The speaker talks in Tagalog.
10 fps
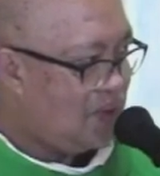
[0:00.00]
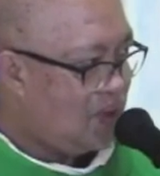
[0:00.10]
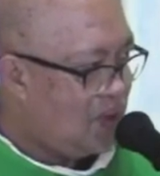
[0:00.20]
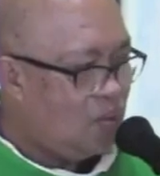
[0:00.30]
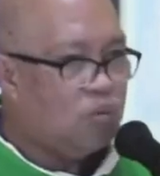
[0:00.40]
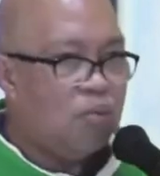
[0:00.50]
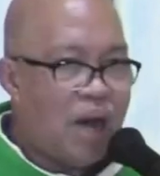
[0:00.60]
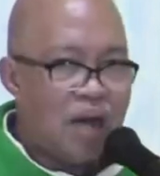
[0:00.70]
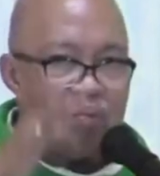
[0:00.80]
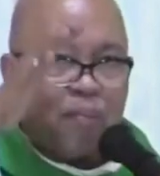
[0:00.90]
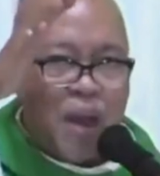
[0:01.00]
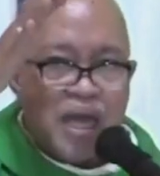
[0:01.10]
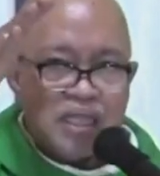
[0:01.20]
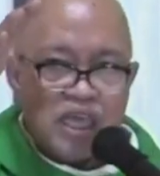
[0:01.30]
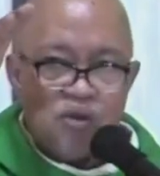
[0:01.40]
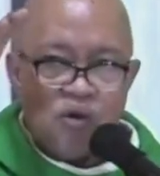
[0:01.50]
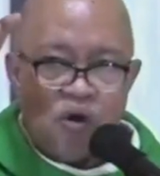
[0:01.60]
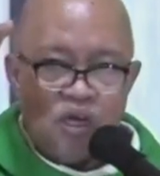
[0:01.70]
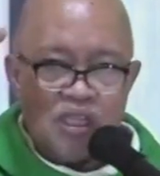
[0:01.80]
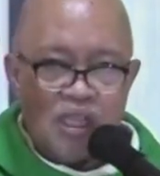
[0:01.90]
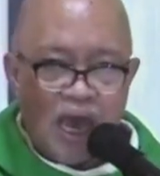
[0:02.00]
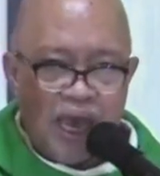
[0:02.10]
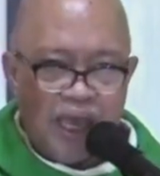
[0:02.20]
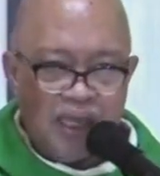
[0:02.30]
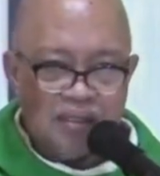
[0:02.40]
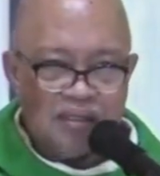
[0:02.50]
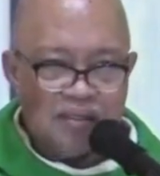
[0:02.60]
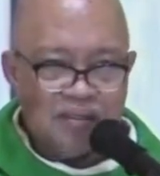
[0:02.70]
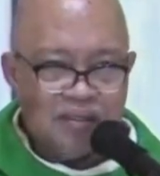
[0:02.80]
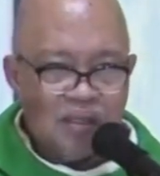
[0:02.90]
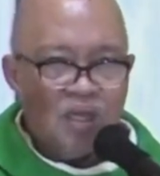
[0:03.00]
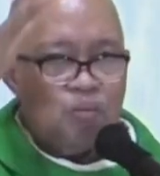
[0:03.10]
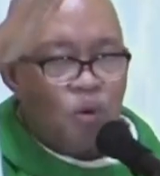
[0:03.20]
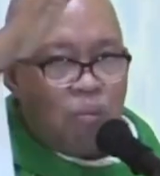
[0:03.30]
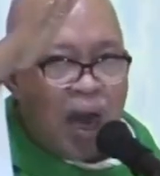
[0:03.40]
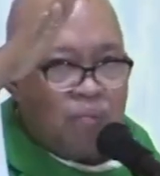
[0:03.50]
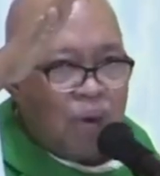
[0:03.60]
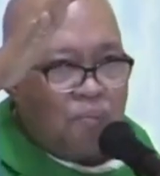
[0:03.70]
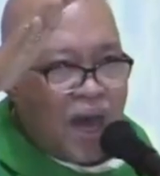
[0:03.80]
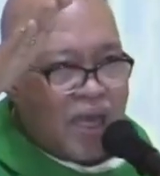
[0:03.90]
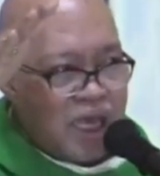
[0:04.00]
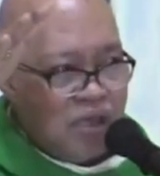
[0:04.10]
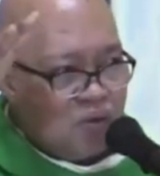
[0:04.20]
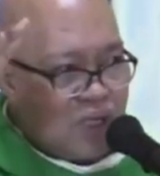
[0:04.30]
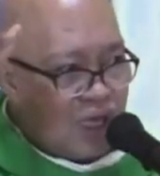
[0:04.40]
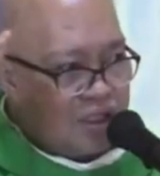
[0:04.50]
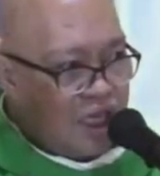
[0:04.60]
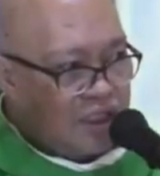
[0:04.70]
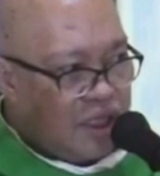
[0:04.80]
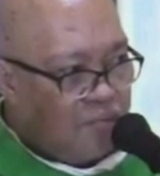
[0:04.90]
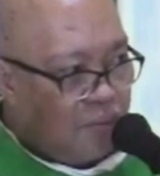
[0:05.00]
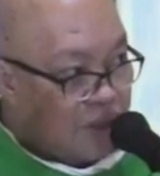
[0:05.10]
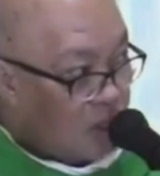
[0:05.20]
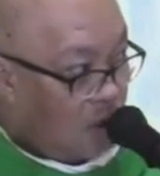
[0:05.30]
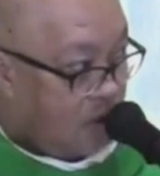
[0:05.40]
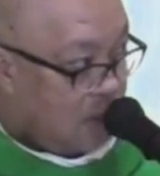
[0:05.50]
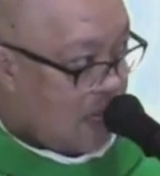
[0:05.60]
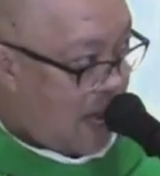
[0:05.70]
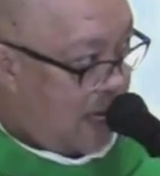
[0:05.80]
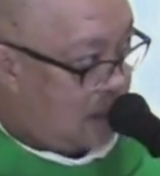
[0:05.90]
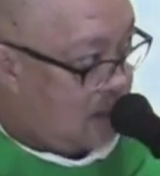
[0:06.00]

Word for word: bumababa na yung online bumababa na yung nagsisimba sa online.